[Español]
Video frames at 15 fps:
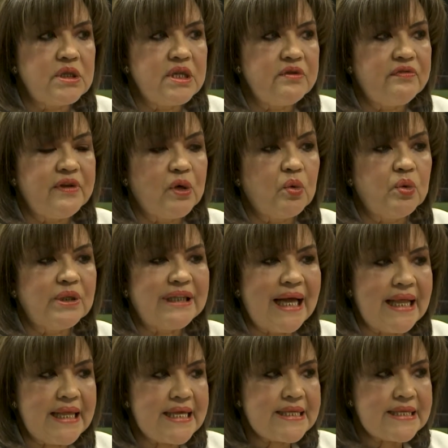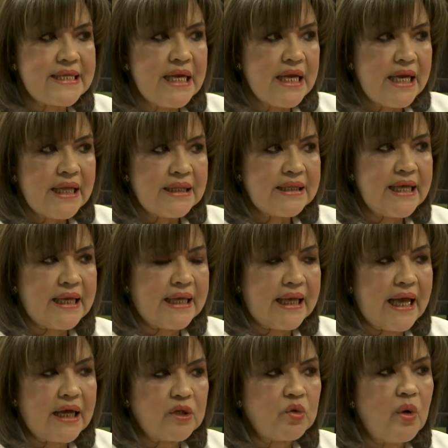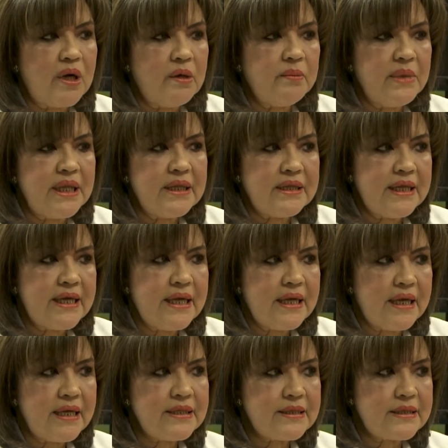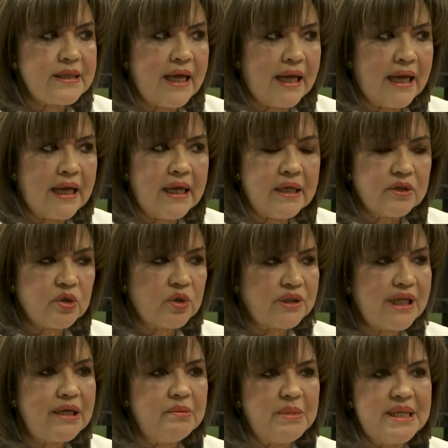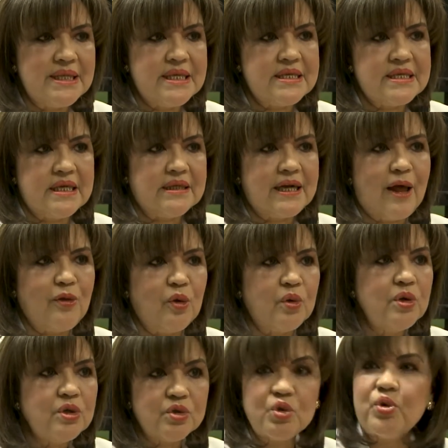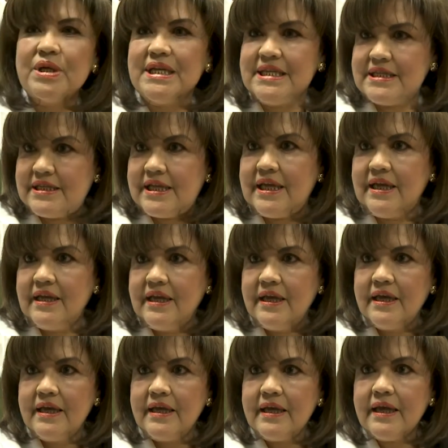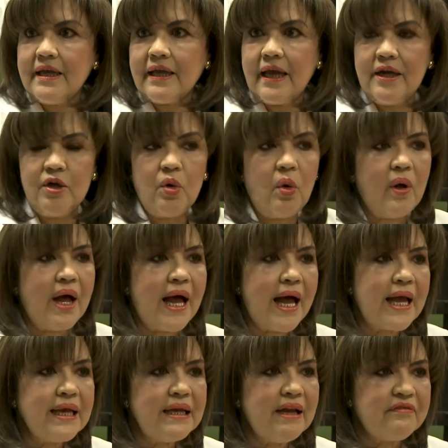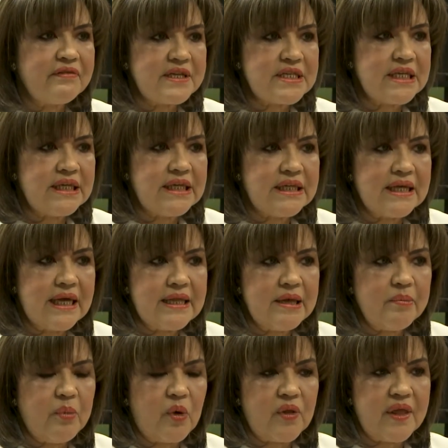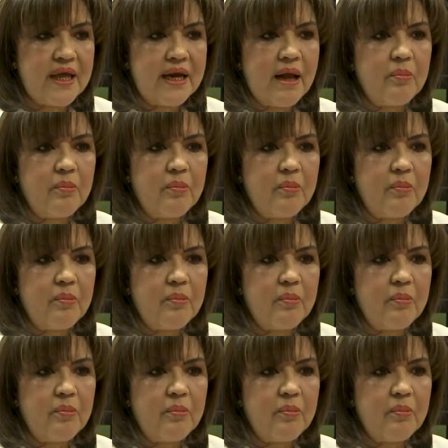dificultades de que actualmente está totalmente cerrado Turiste y que no hay la facilidad de poder